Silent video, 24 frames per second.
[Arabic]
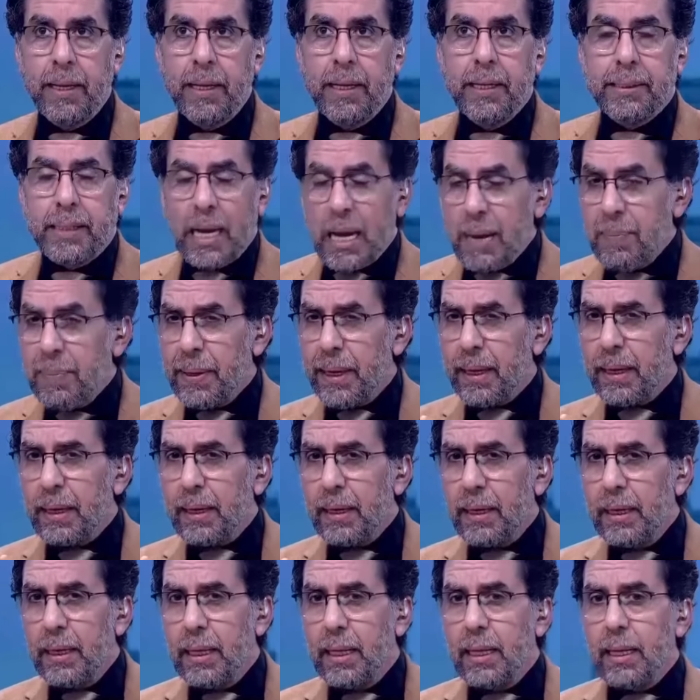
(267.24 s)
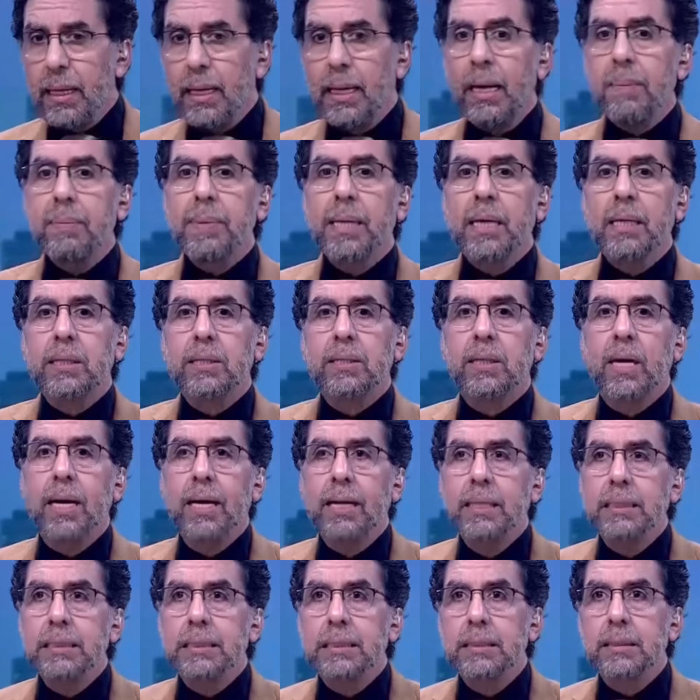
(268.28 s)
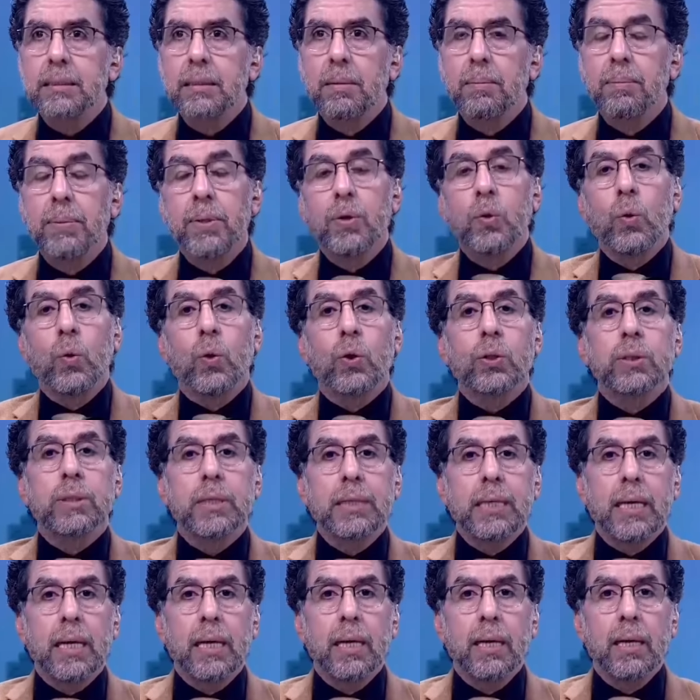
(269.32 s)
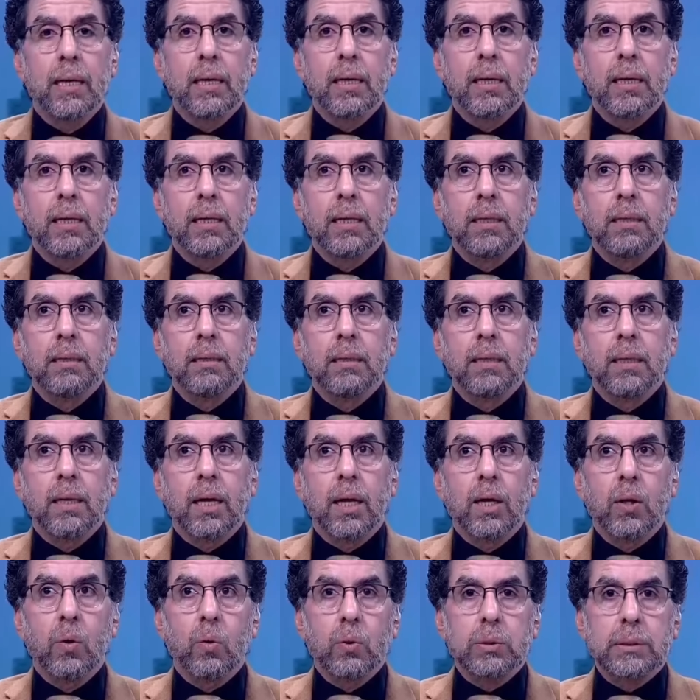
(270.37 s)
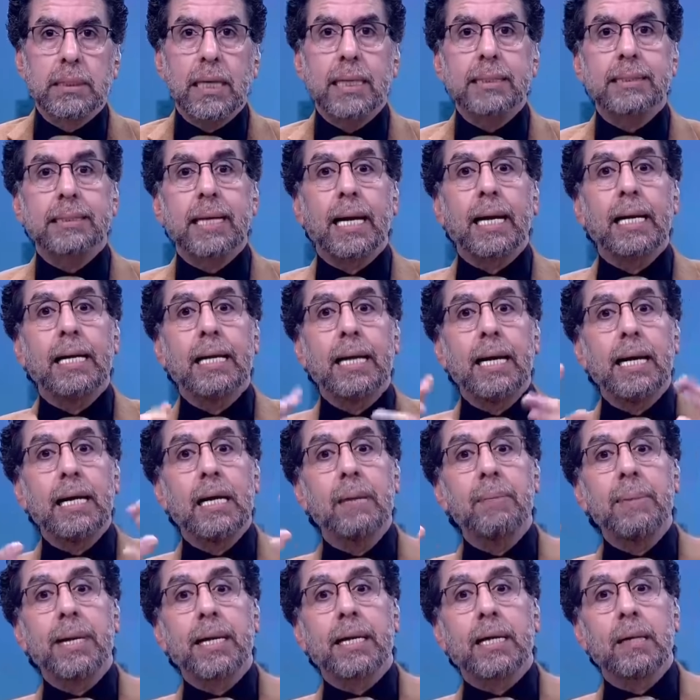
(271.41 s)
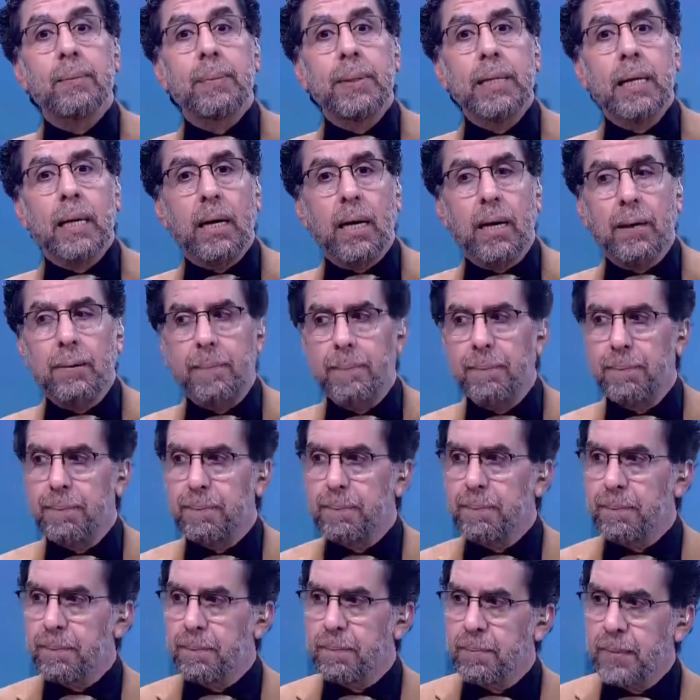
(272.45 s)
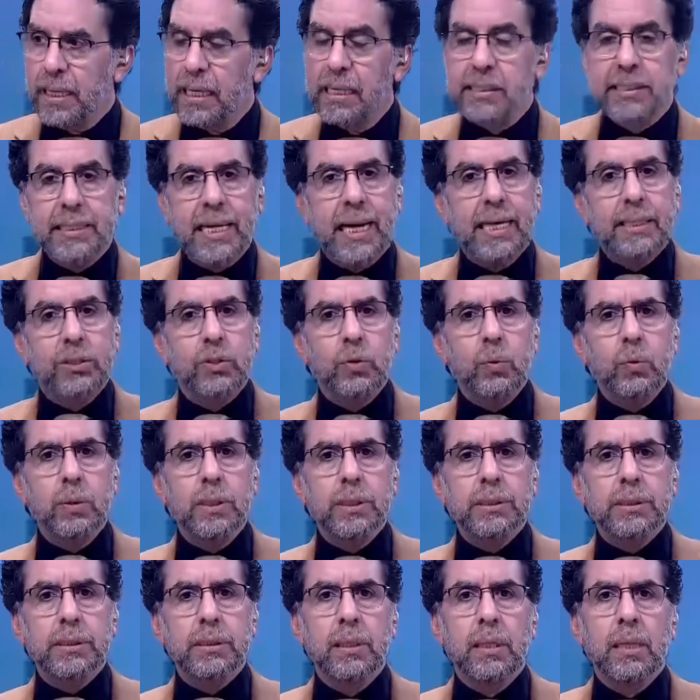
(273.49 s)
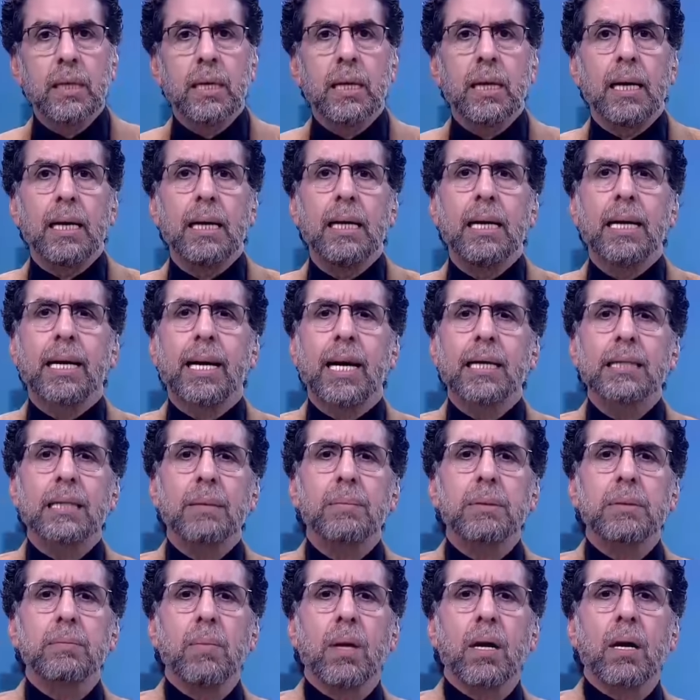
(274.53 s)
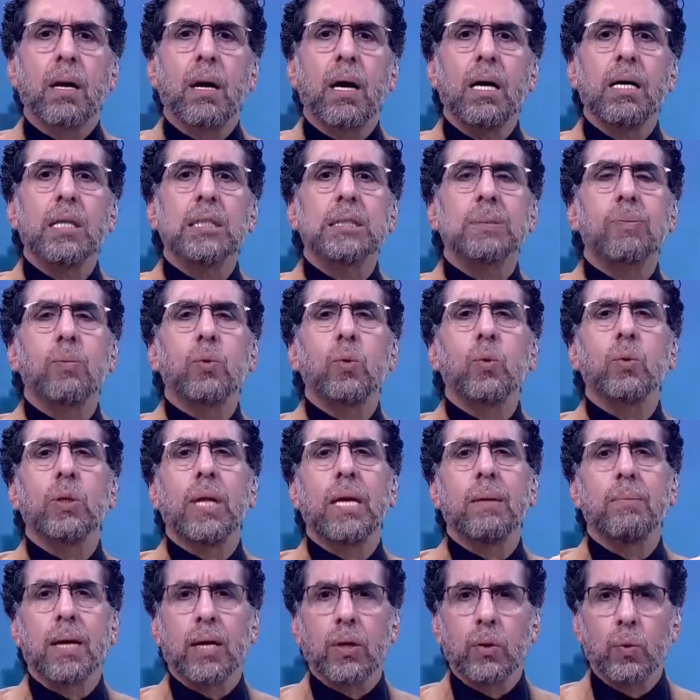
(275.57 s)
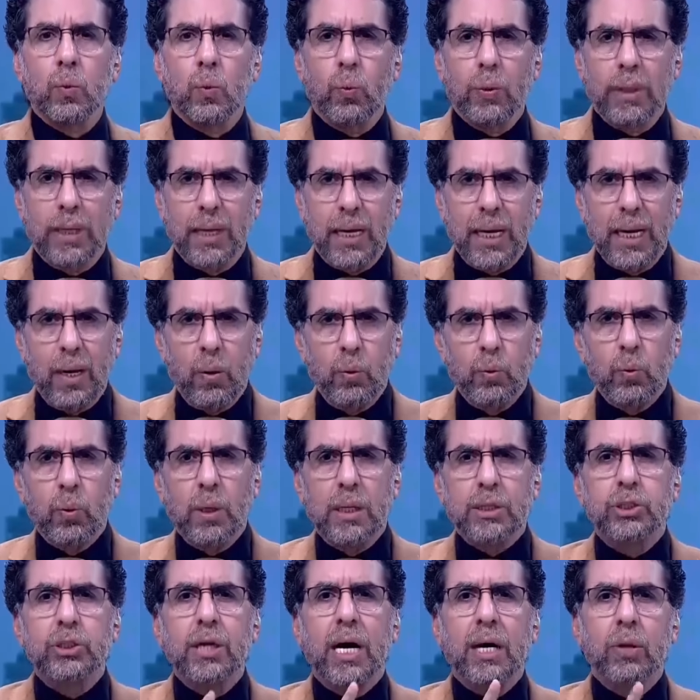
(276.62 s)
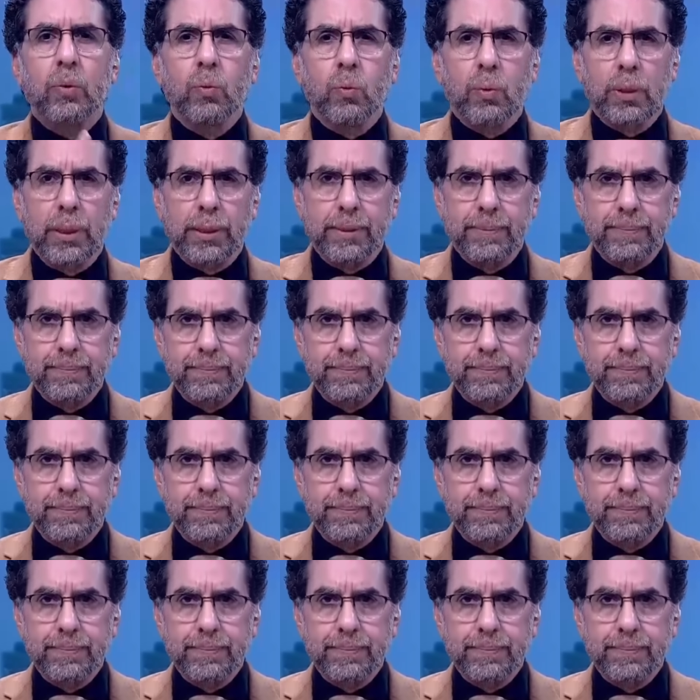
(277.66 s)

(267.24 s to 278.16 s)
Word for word: تامر لم يتعظ من اختنا الاستاذة الاعلامية الكبيرة اسعاد يونس اللي كتبت مقال اسمه نونا المجنونة او نونا الشعنونة